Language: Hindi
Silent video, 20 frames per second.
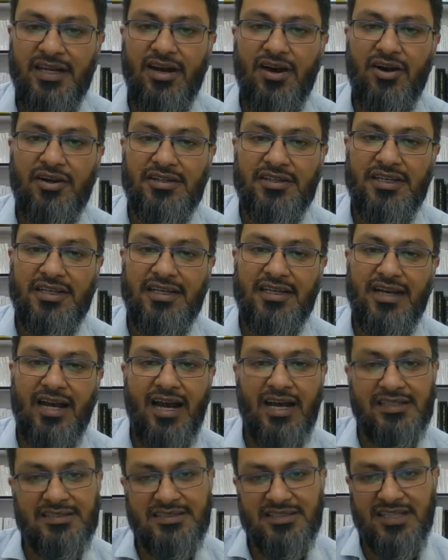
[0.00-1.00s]
और ये
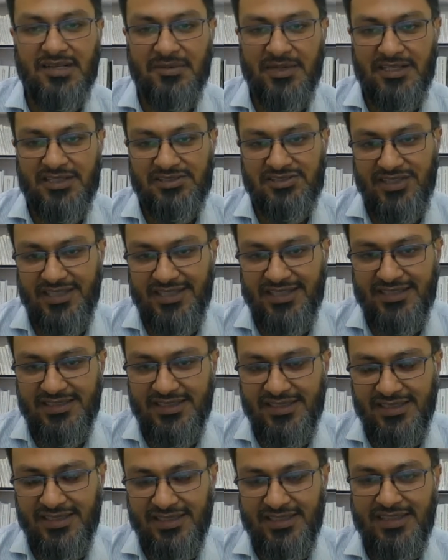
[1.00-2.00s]
आज की हमारी शेयरिंग
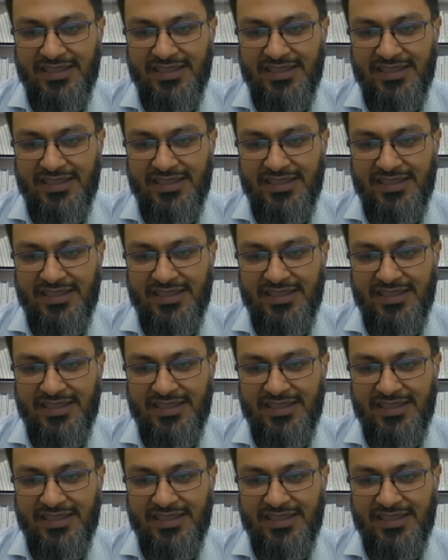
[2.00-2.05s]
थी